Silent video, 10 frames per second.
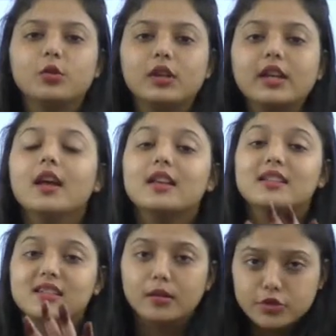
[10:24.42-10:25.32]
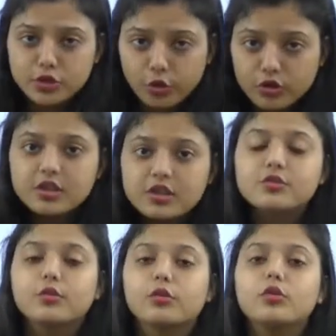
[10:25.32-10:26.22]
हो रही समझो
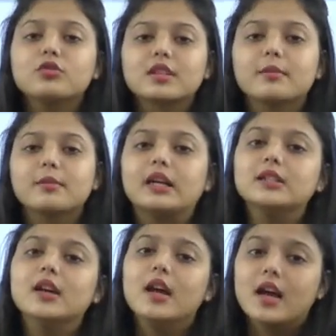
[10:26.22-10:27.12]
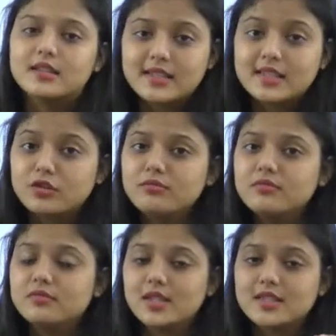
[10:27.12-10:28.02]
चीज़ों को उसके बाद जैसे तुम
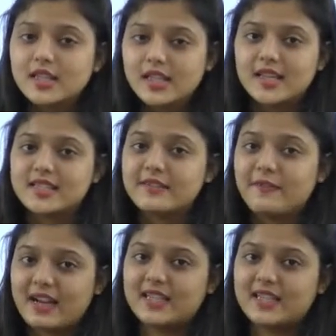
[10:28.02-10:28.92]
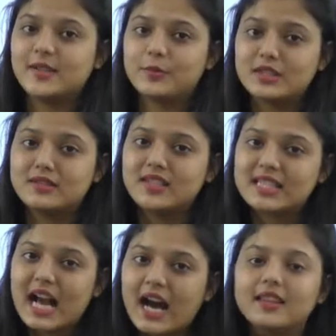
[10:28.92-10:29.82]
जिस तरीके से फैटी
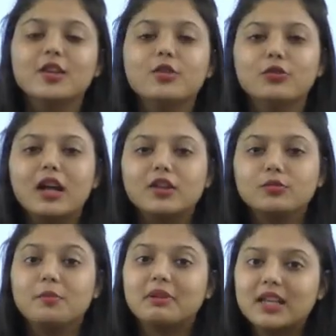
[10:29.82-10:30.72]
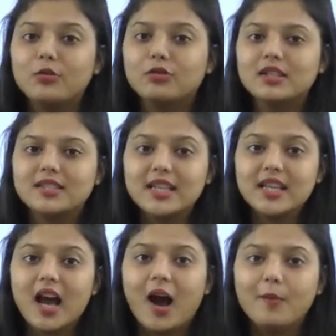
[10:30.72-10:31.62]
सब्सटेंसेस खाते हो ना तुम्हें पता होना चाहिए
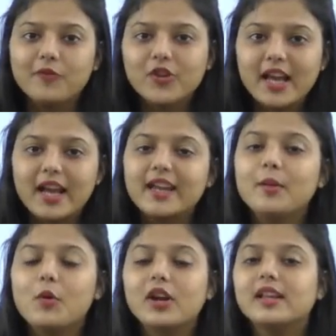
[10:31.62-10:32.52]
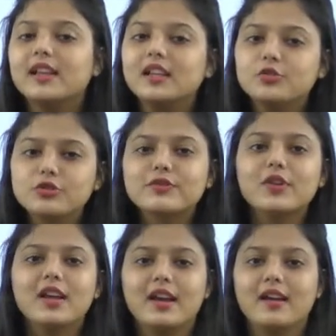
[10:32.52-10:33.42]
ये हार्मफुल है या बॉडी के लिए
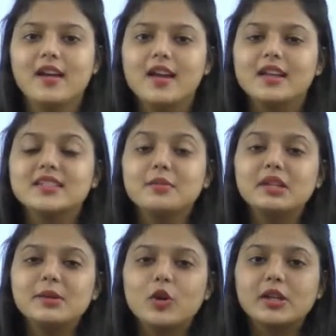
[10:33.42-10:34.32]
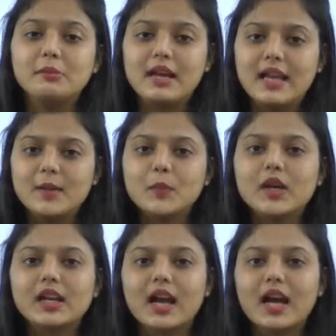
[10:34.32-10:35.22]
यूज़फुल है ये मेरी बॉडी में हेल्प
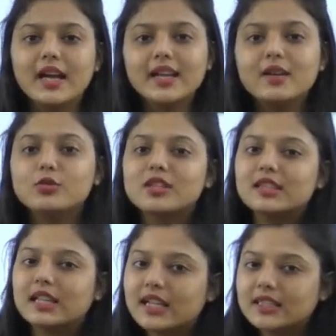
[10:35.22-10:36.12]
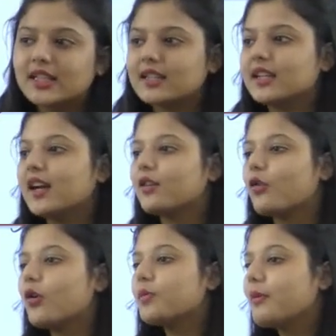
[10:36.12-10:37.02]
कर रहा है या उससे दिक्कत कर देगा
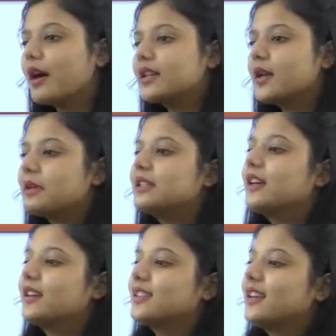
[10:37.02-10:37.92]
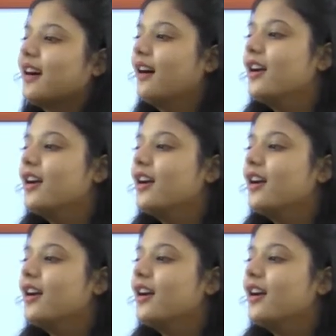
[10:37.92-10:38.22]
रोग बीमारियां पैदा कर देगा